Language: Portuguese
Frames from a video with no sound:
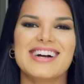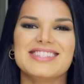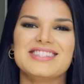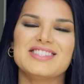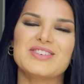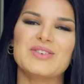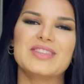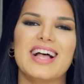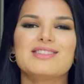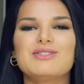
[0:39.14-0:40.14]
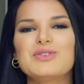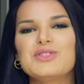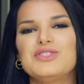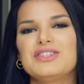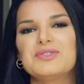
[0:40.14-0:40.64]
antes de contar
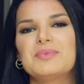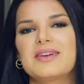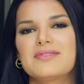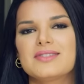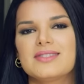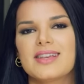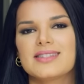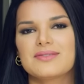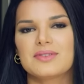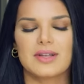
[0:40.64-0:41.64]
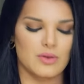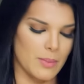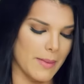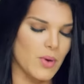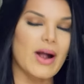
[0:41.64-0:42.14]
tudinho para vocês, eu vou ter que
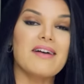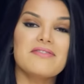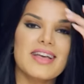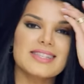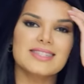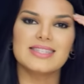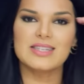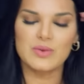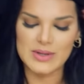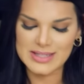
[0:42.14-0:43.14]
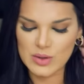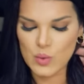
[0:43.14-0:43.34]
tomar meu cafezinho com esse